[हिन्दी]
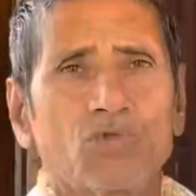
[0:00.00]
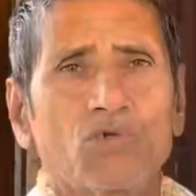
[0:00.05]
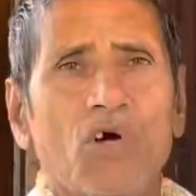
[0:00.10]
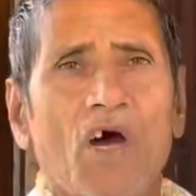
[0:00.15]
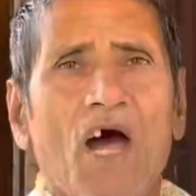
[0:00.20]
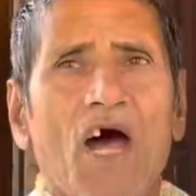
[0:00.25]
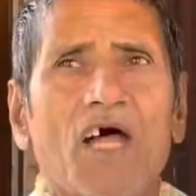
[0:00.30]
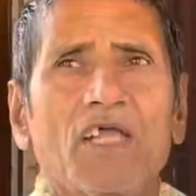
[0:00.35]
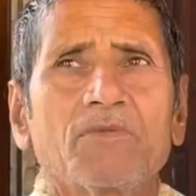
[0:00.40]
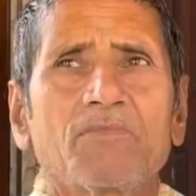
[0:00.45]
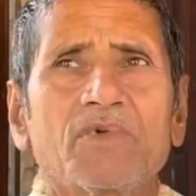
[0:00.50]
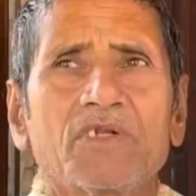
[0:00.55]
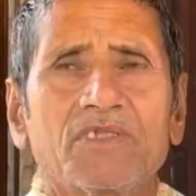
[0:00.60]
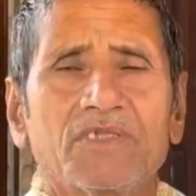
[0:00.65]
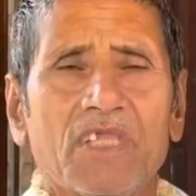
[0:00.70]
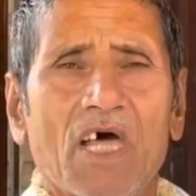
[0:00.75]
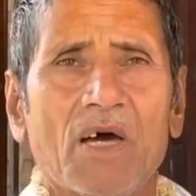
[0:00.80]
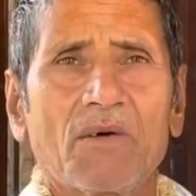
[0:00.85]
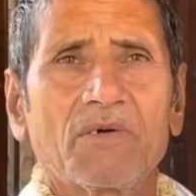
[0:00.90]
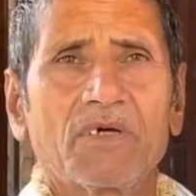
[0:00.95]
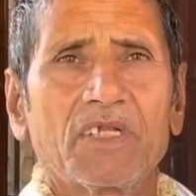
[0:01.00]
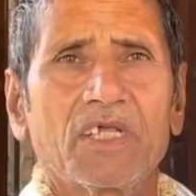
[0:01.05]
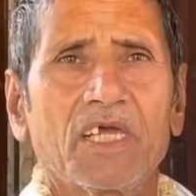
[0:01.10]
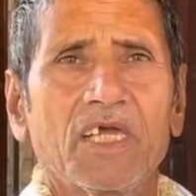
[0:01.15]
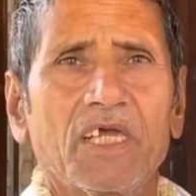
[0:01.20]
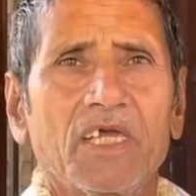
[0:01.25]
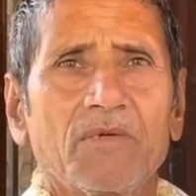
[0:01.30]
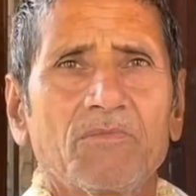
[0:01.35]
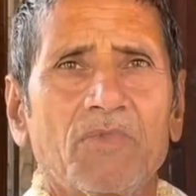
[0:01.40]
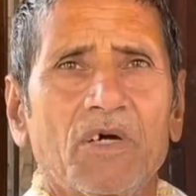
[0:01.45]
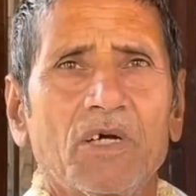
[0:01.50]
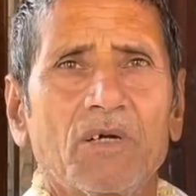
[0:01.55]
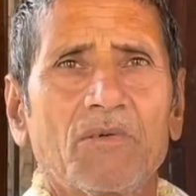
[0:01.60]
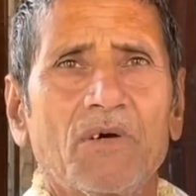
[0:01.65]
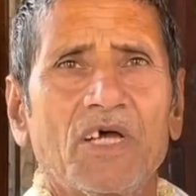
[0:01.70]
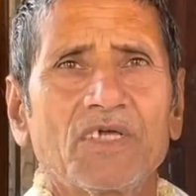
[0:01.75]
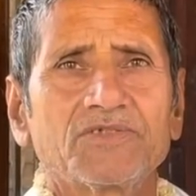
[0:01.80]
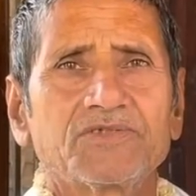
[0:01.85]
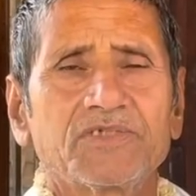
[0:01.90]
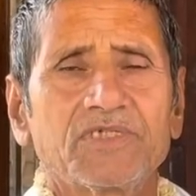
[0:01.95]
जो आज वृंदावन है
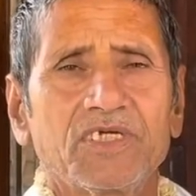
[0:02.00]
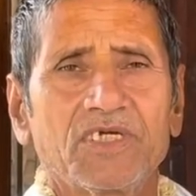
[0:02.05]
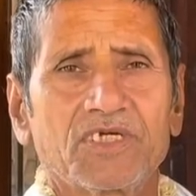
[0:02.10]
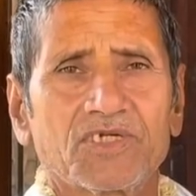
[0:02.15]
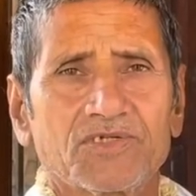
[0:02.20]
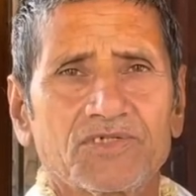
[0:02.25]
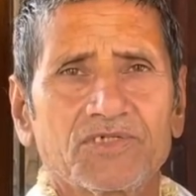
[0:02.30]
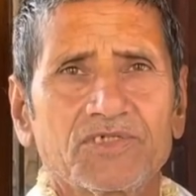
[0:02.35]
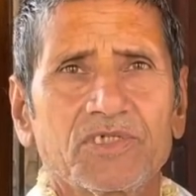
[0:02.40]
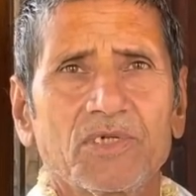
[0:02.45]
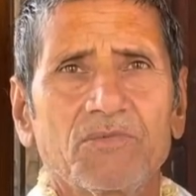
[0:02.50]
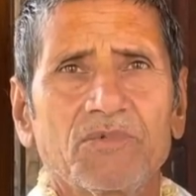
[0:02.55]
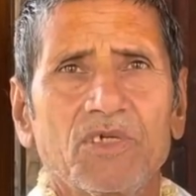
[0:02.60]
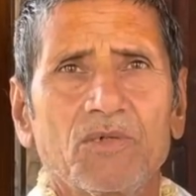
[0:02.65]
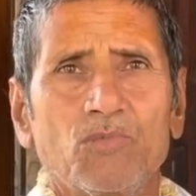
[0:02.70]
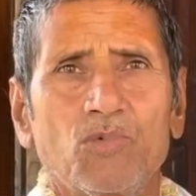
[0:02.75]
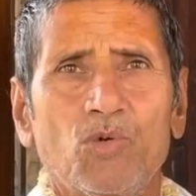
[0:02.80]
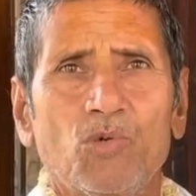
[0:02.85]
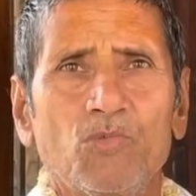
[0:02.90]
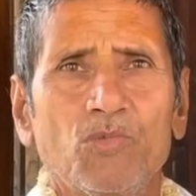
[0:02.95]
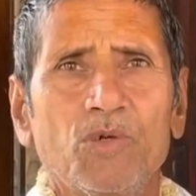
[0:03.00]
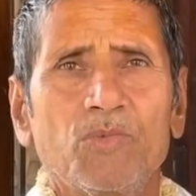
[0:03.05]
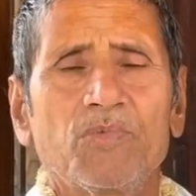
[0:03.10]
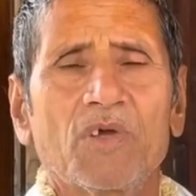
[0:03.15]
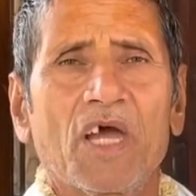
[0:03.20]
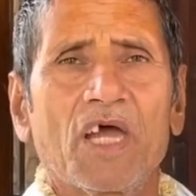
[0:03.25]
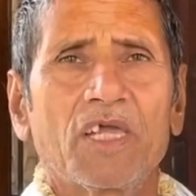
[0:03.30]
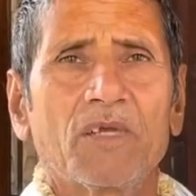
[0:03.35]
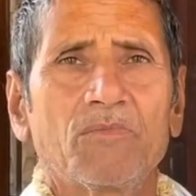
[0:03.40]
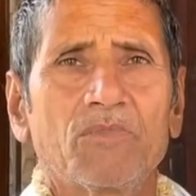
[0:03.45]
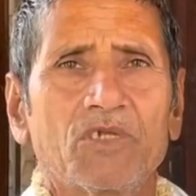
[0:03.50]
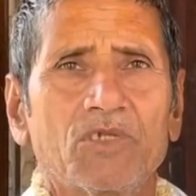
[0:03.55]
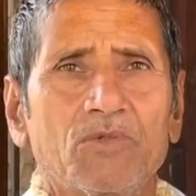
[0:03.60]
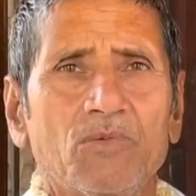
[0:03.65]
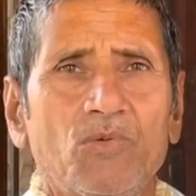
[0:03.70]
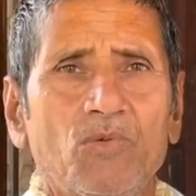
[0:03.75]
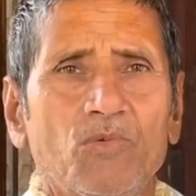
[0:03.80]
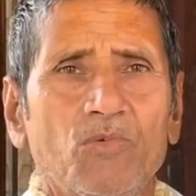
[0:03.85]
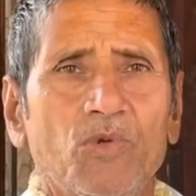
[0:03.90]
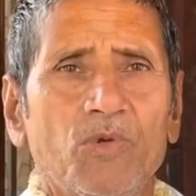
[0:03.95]
भगवान श्री कृष्ण जब ये भूमि पे आए
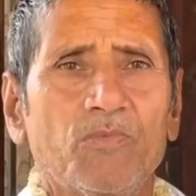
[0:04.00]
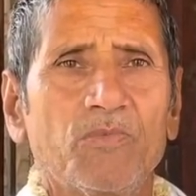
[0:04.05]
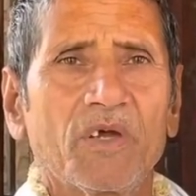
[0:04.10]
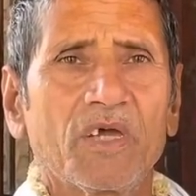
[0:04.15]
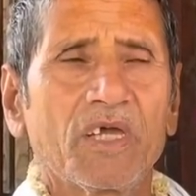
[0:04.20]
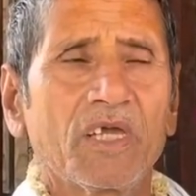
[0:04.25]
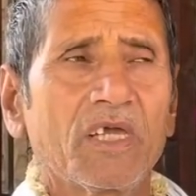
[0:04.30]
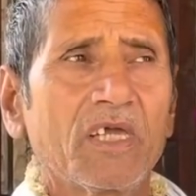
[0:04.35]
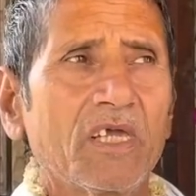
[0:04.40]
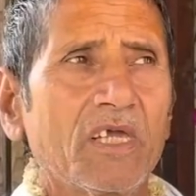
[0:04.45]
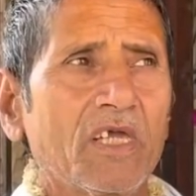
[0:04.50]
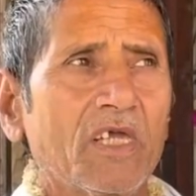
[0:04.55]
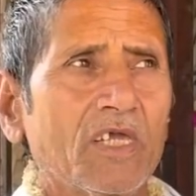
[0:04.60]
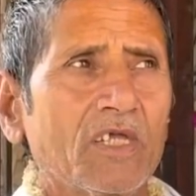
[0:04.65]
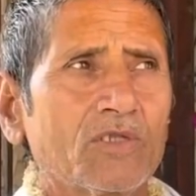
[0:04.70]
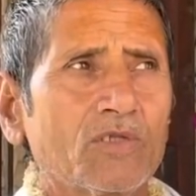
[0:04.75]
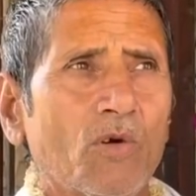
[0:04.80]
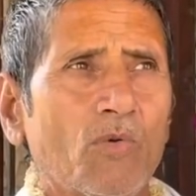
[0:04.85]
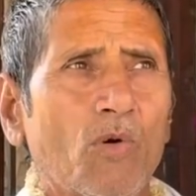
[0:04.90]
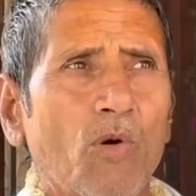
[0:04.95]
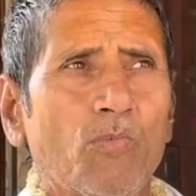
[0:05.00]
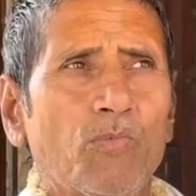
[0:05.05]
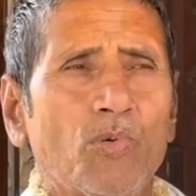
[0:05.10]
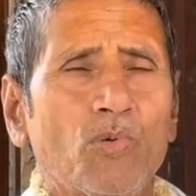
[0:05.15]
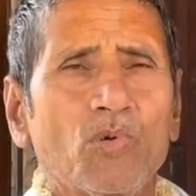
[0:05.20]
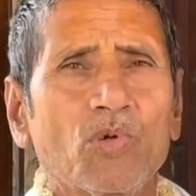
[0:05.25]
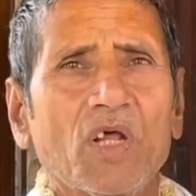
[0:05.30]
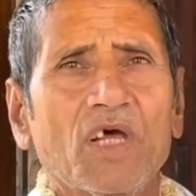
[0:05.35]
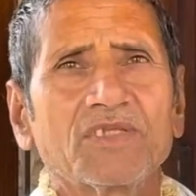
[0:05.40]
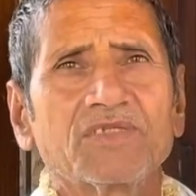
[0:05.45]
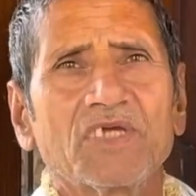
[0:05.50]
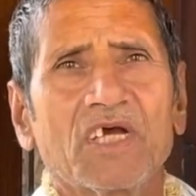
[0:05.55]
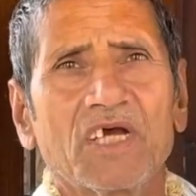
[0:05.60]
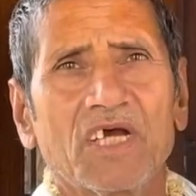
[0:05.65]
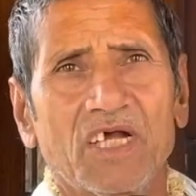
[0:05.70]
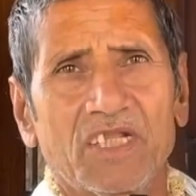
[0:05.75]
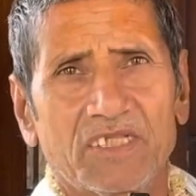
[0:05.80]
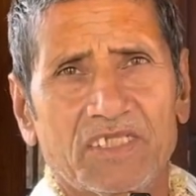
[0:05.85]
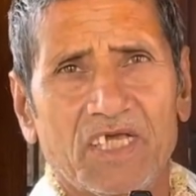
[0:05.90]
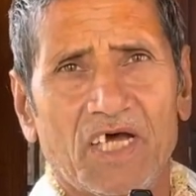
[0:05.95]
भूमि पे तो वो पूरा
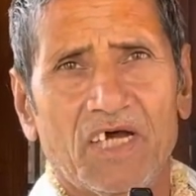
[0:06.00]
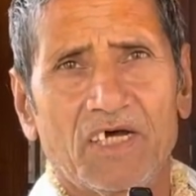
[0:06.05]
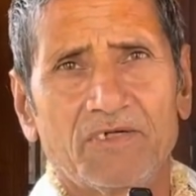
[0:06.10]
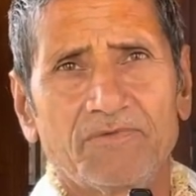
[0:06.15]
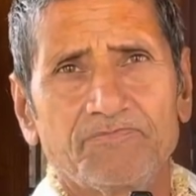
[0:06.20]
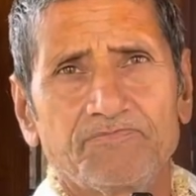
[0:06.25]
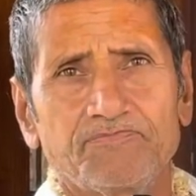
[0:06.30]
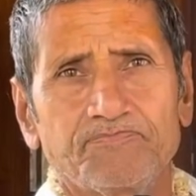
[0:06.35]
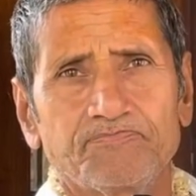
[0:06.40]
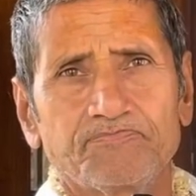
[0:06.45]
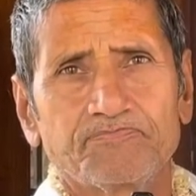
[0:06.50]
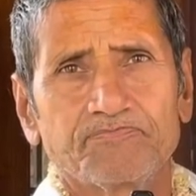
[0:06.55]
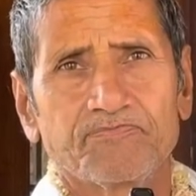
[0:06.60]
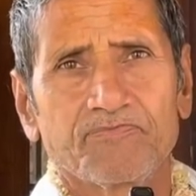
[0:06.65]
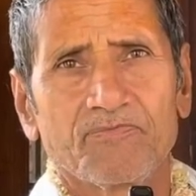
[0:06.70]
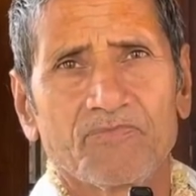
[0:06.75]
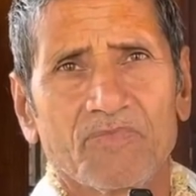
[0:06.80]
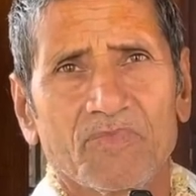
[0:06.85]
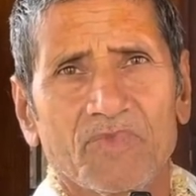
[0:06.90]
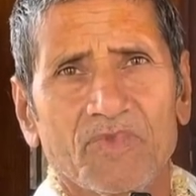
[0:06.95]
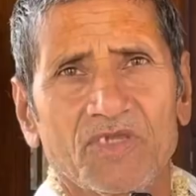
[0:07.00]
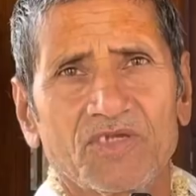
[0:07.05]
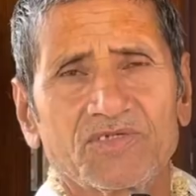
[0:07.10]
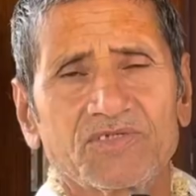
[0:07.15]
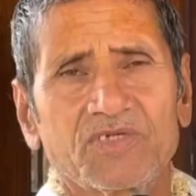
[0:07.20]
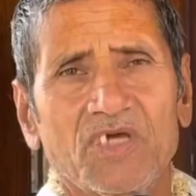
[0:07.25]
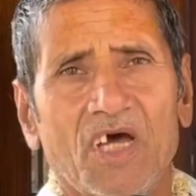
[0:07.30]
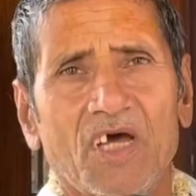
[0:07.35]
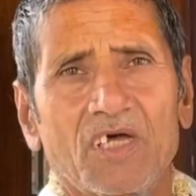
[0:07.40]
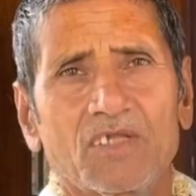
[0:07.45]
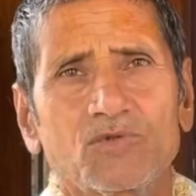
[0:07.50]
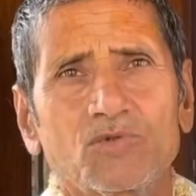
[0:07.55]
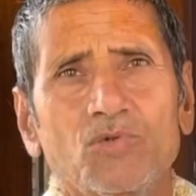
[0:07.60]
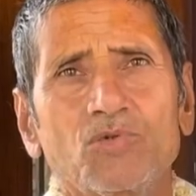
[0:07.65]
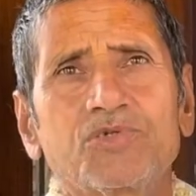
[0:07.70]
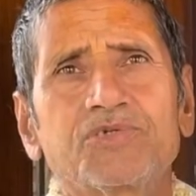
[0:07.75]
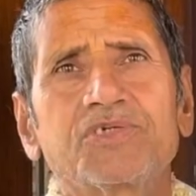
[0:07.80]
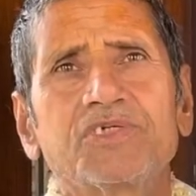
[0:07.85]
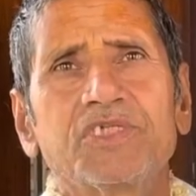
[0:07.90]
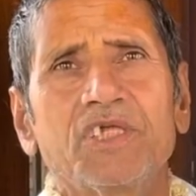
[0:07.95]
जंगल था किसका
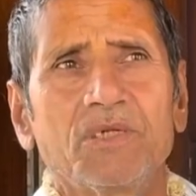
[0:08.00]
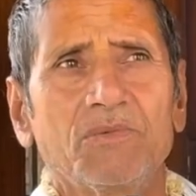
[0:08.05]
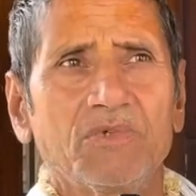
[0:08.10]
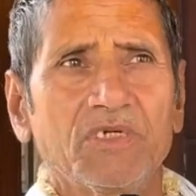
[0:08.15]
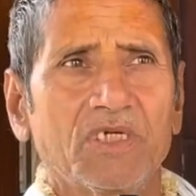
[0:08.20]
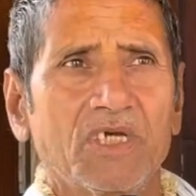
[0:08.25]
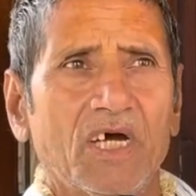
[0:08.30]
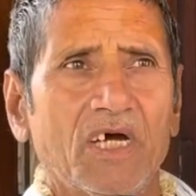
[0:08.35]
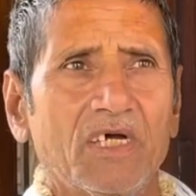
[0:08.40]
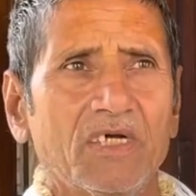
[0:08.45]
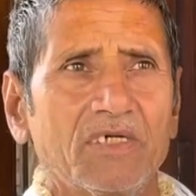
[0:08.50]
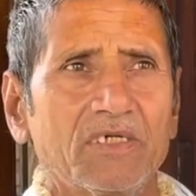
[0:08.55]
तुलसी देवी का